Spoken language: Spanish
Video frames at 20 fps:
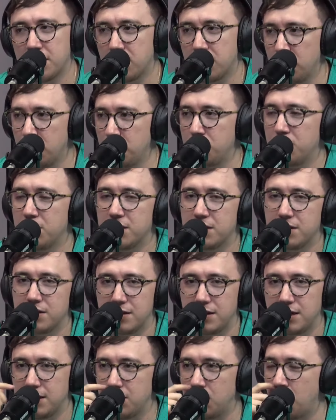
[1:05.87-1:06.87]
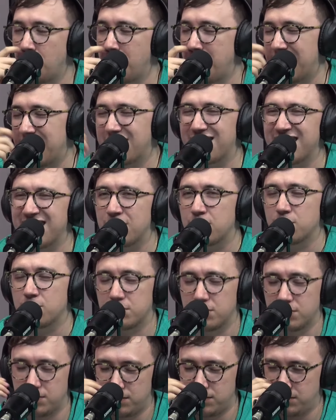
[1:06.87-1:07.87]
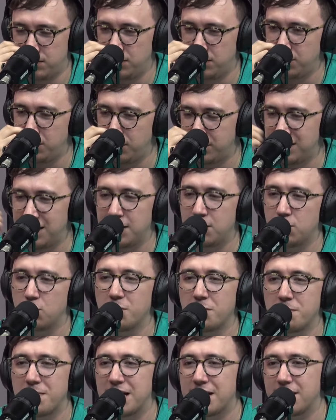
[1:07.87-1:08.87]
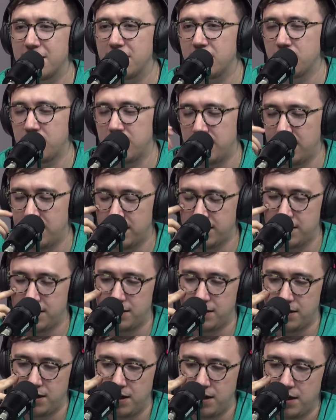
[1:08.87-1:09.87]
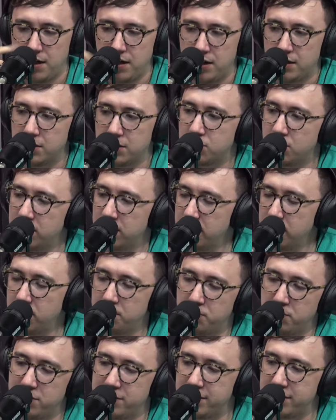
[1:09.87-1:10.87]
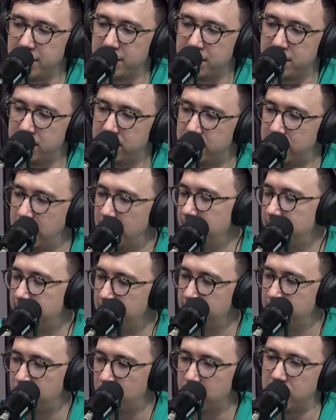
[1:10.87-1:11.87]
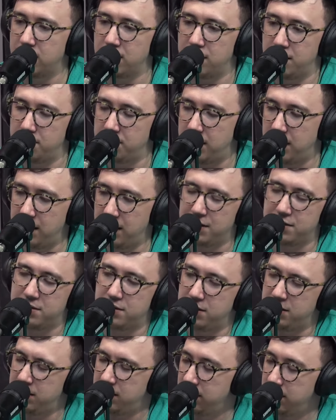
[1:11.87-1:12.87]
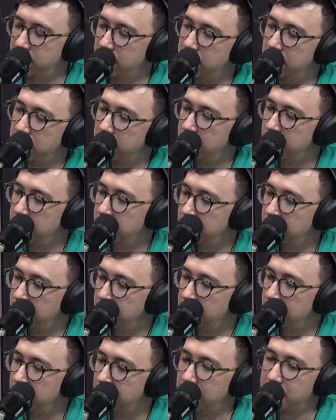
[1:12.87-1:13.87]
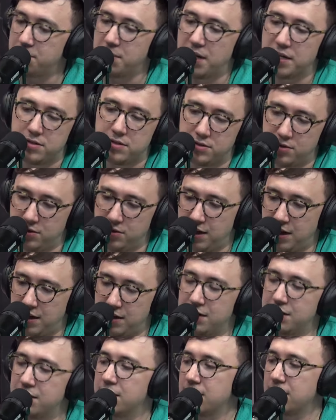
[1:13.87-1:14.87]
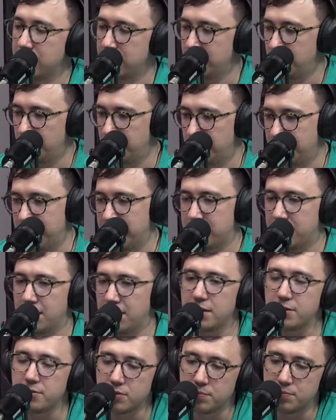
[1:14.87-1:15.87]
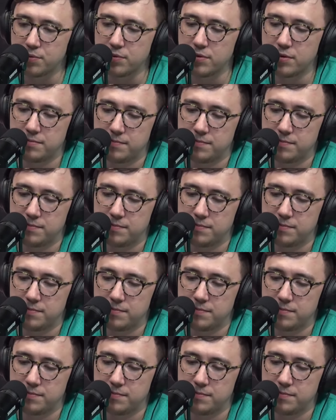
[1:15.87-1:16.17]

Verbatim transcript: clubes de, o más ricos, los seis clubes más ricos de Inglaterra, que son Liverpool City, Chelsea, Tottenham, Arsenal y Manchester United y obviamente Liverpool.